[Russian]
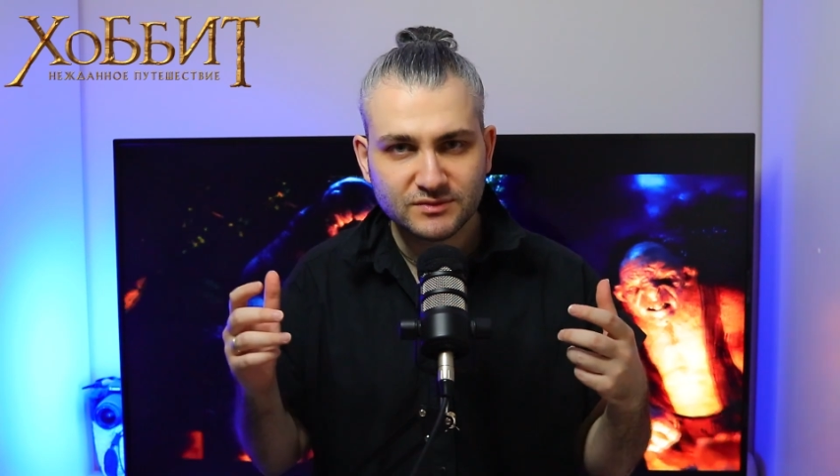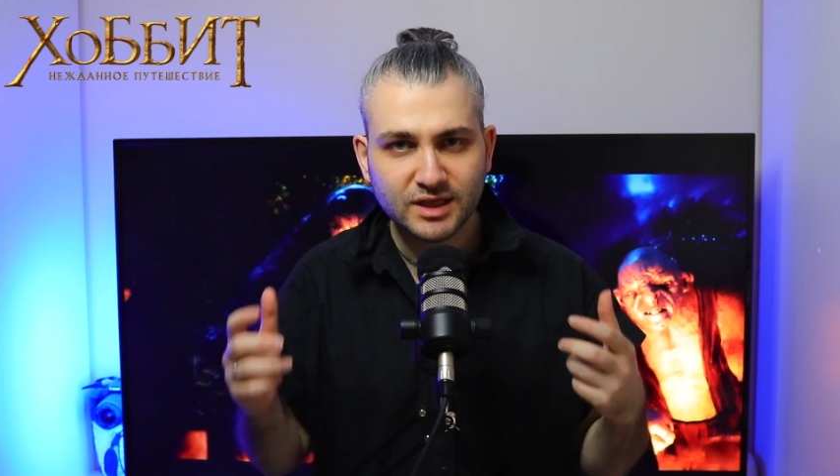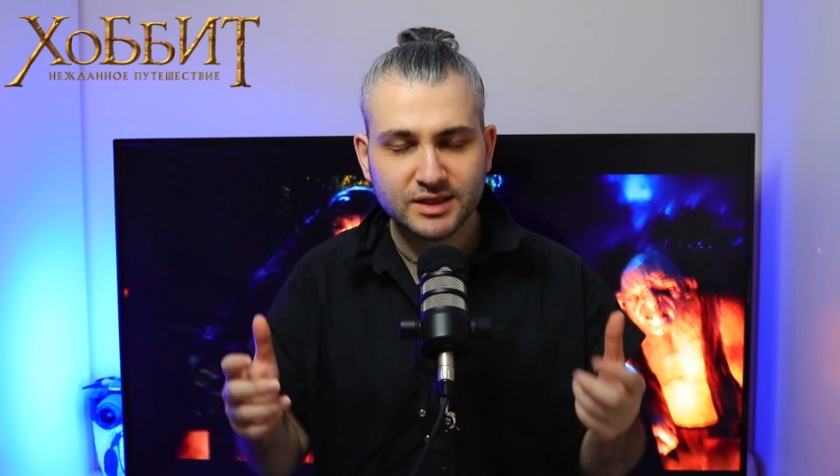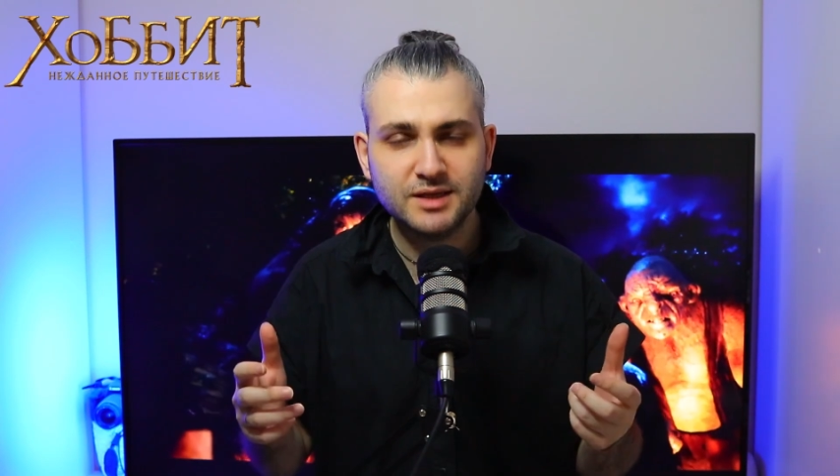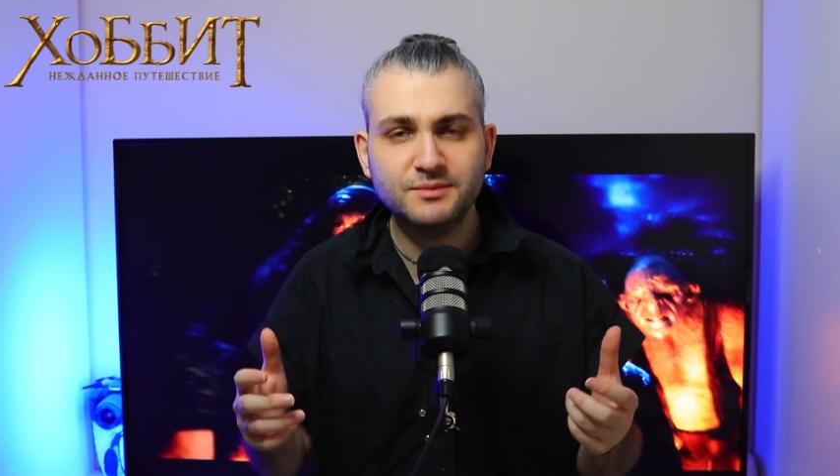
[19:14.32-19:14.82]

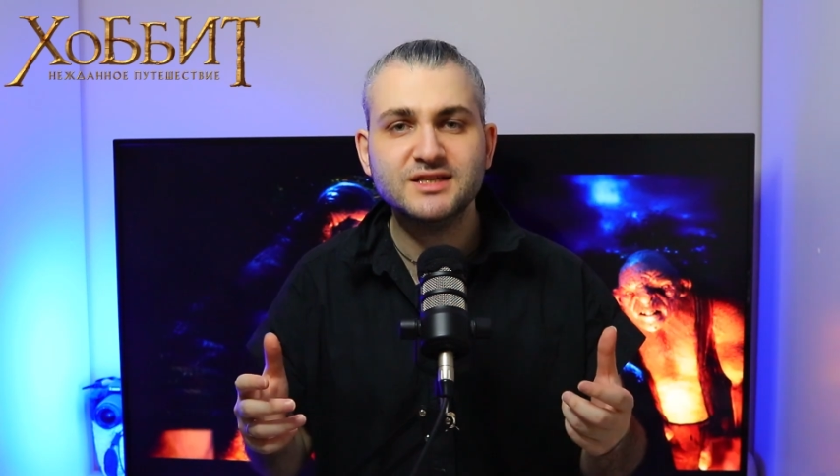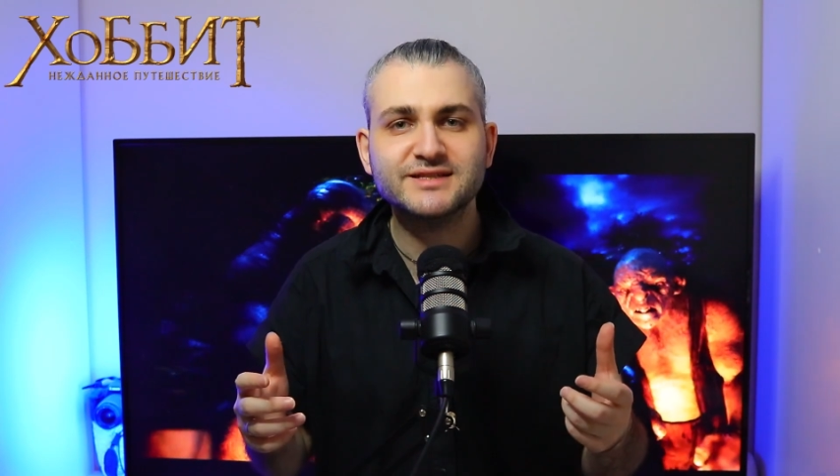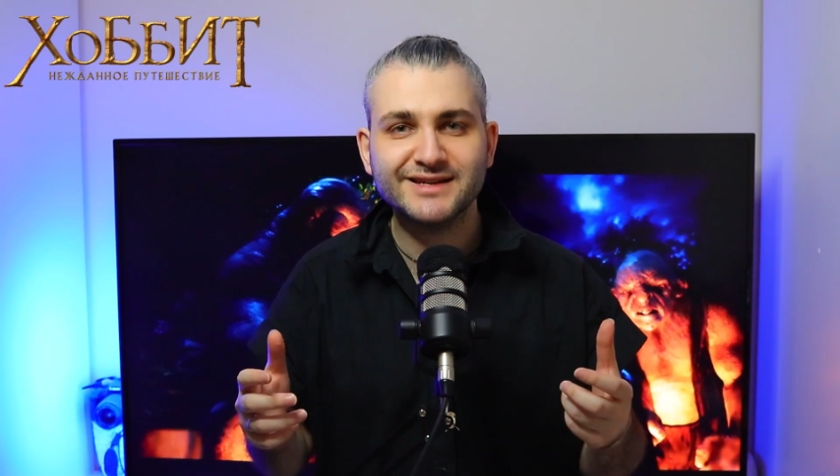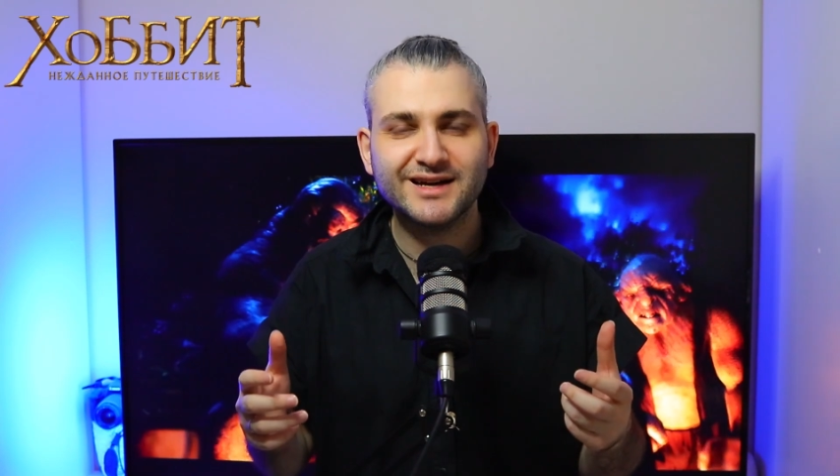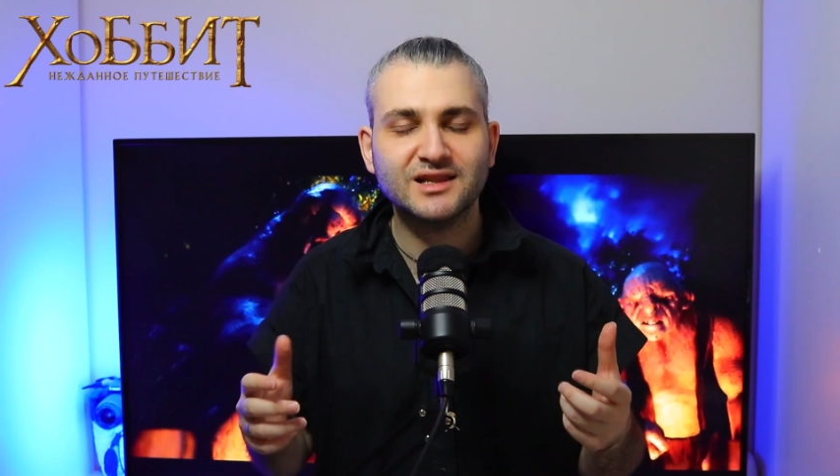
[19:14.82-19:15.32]
Гимли с
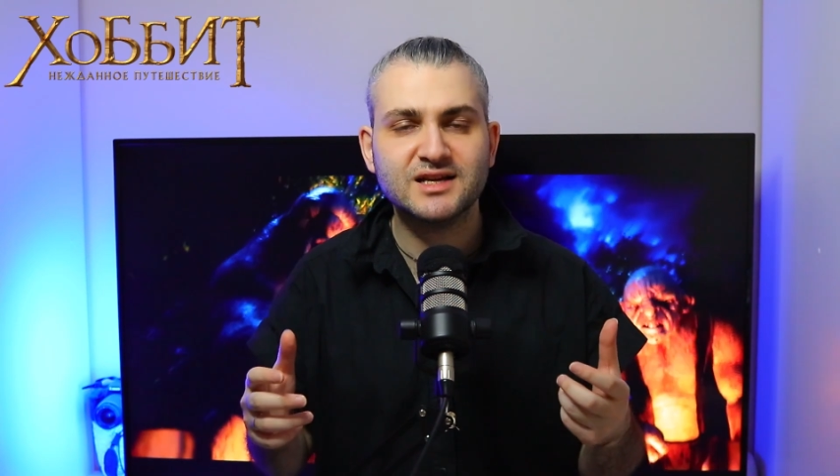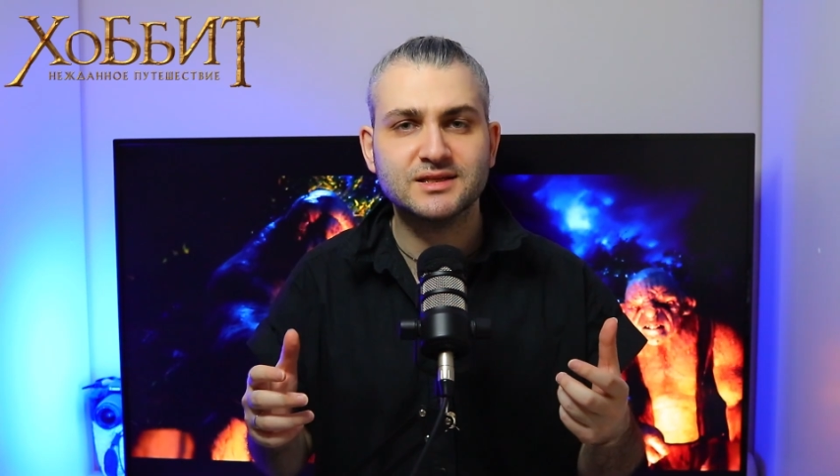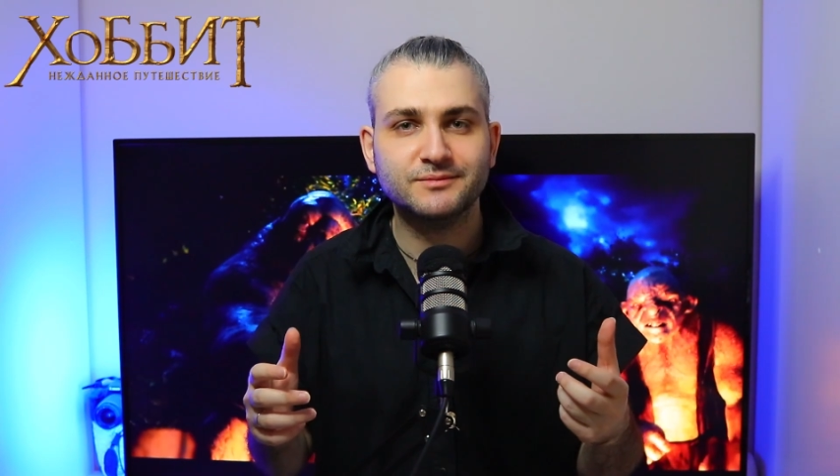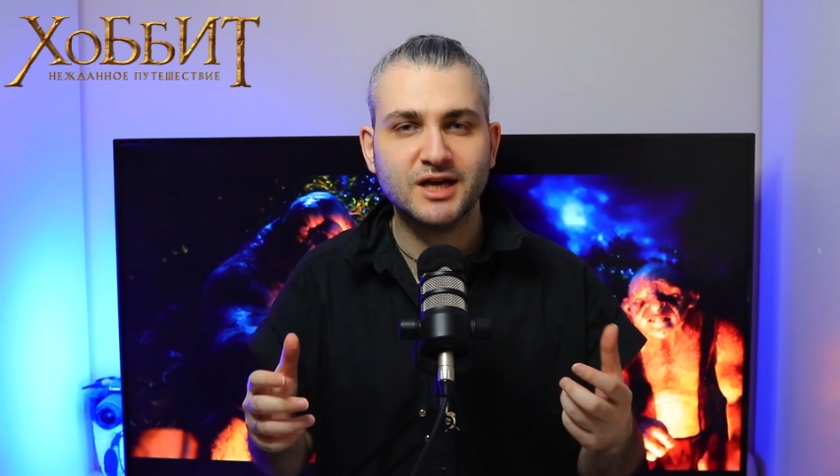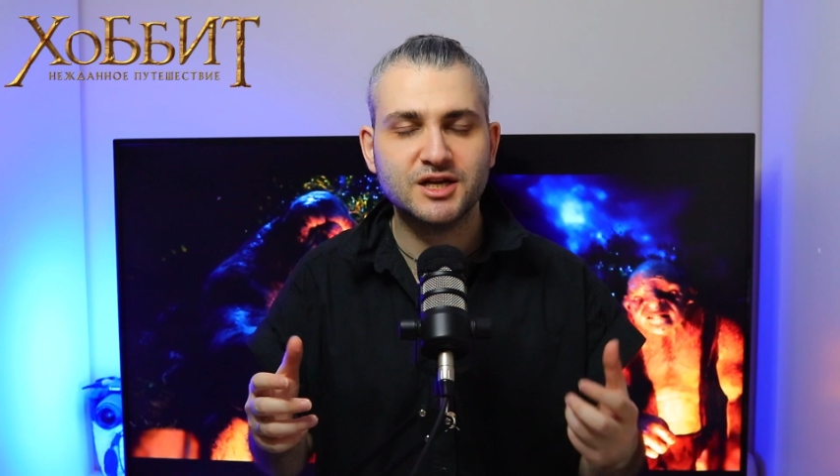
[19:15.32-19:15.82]

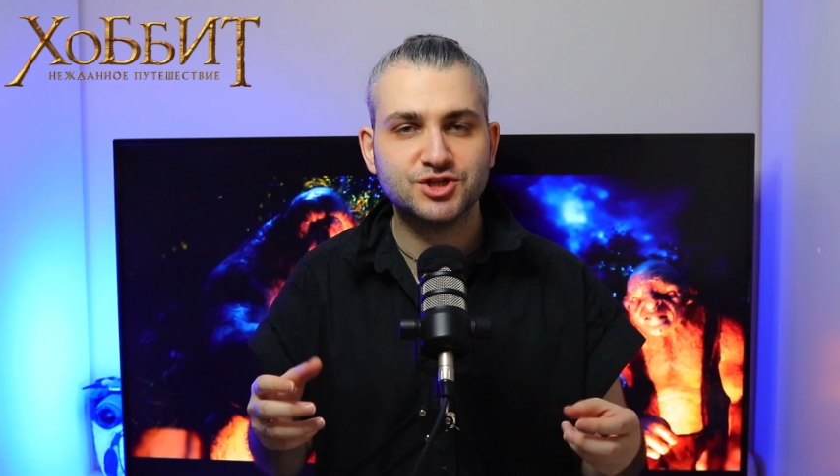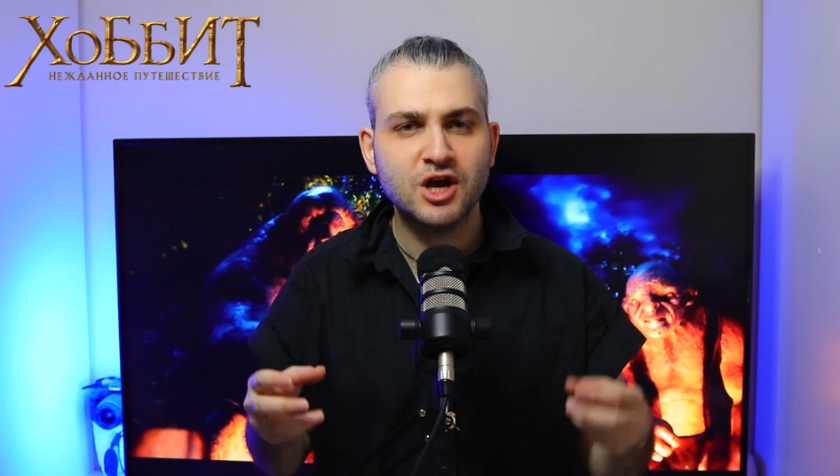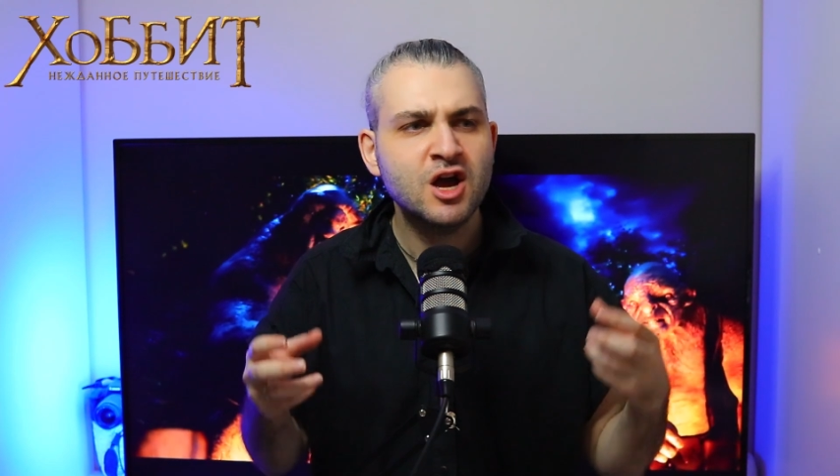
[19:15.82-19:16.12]
Леголасом дальше.